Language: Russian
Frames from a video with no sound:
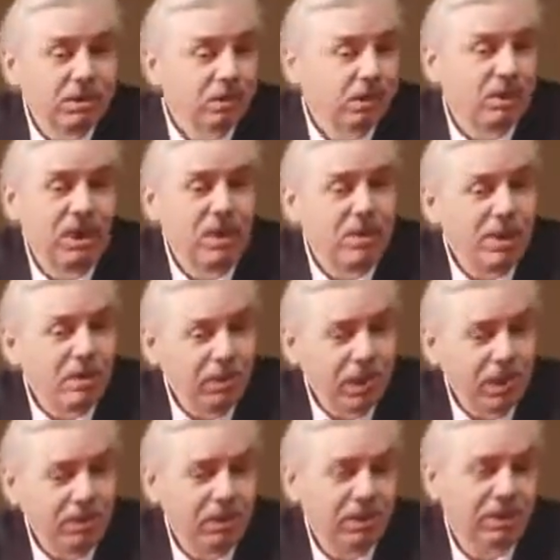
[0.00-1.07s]
мы не имеем
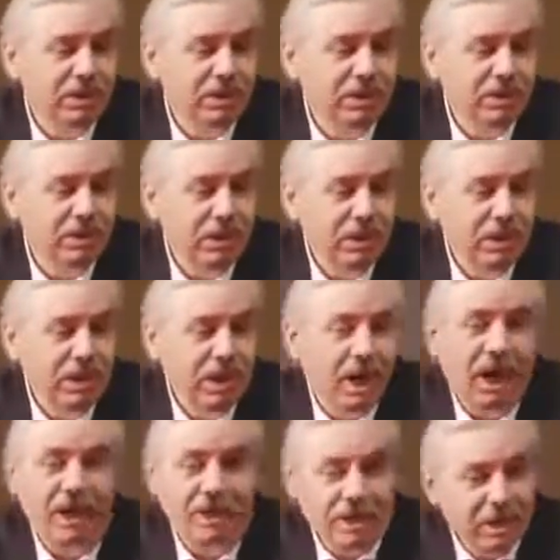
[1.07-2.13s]
права владеть.
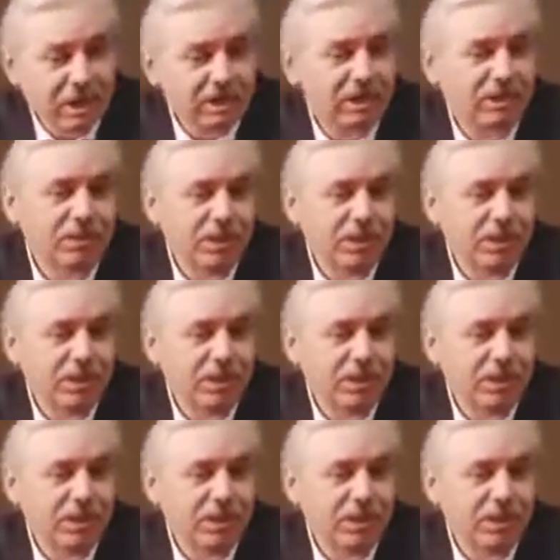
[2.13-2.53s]
А они, оказывается,